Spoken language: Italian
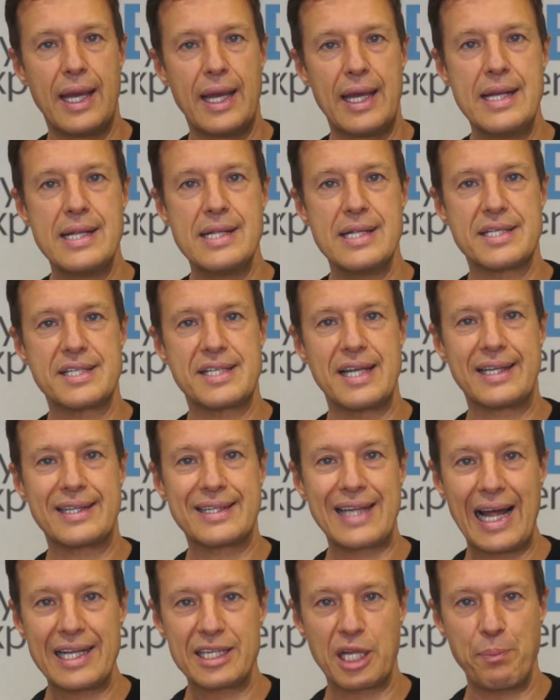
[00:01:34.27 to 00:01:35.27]
Il
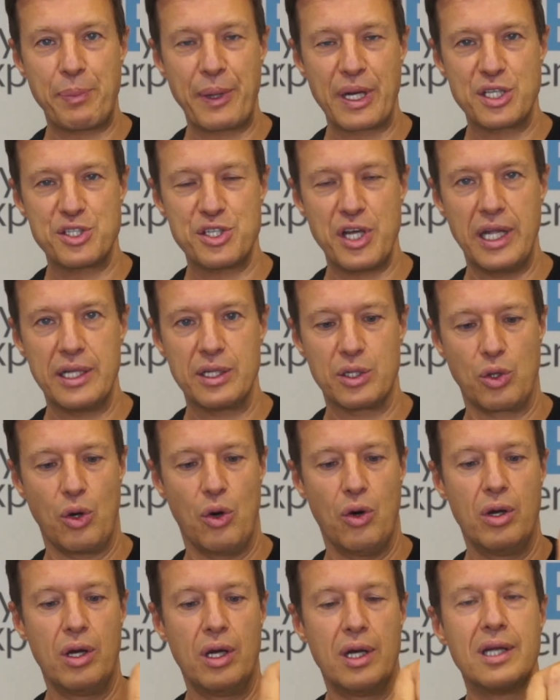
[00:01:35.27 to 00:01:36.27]
70%
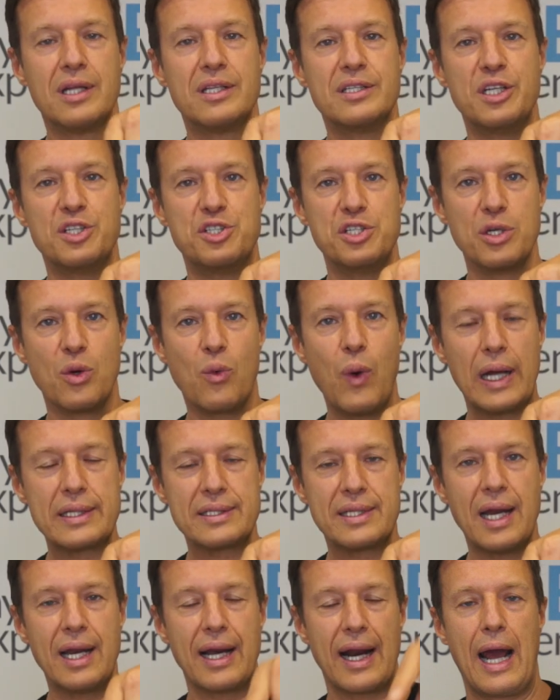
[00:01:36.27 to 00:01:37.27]
di
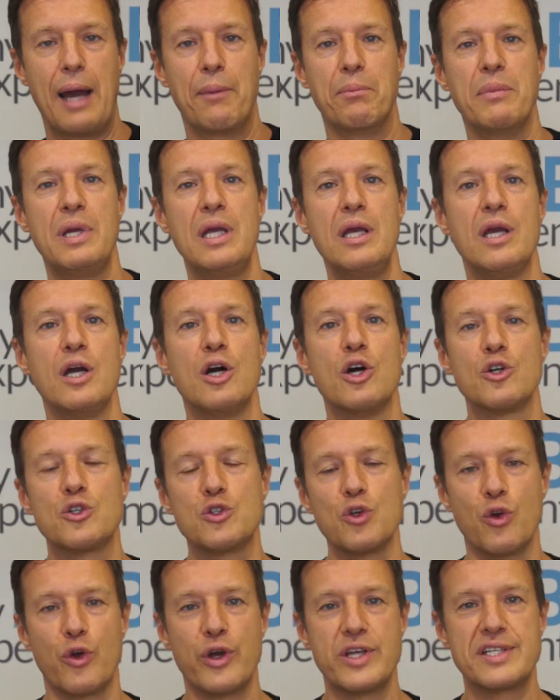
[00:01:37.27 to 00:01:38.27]
50 grammi
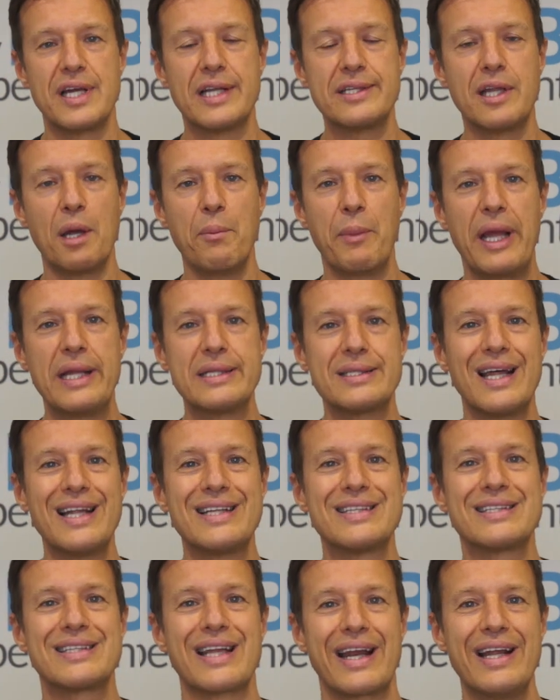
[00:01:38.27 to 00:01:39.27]
sono
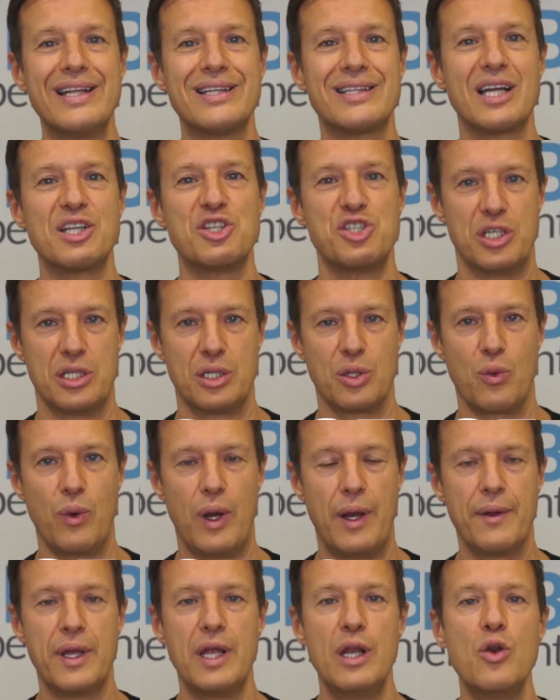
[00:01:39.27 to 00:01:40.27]
esattamente
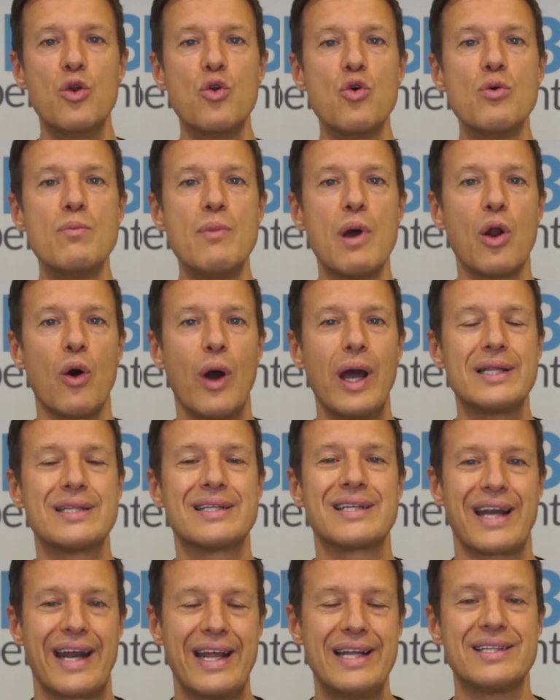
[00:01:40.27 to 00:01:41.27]
35, il numero è
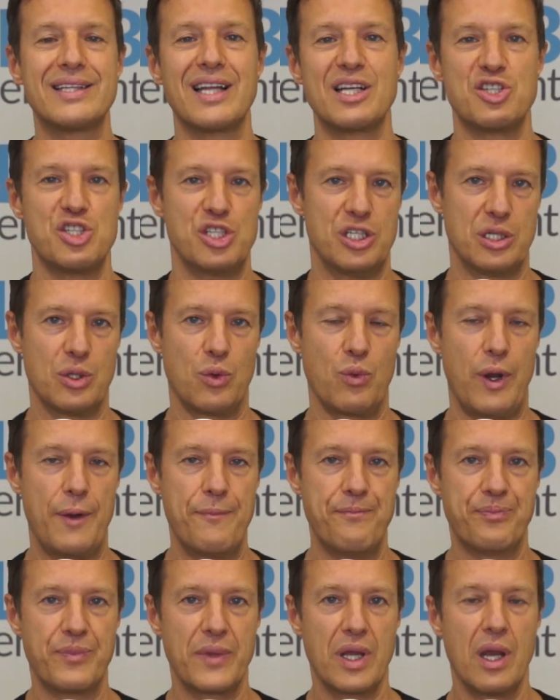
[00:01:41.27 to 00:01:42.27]

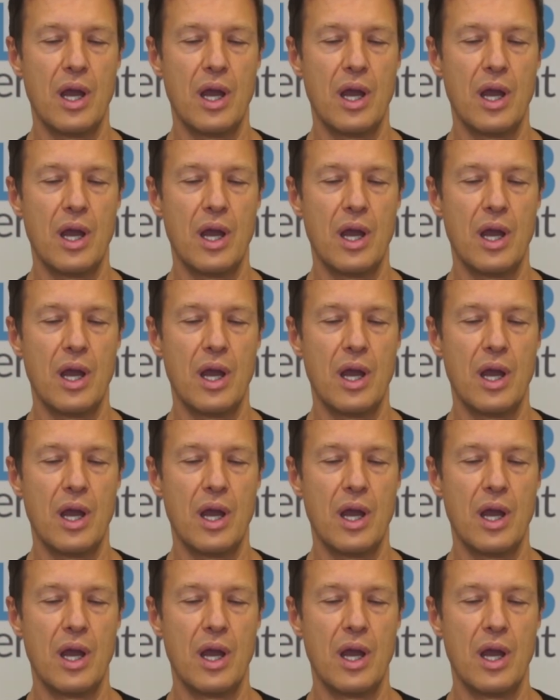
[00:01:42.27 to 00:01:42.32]
35.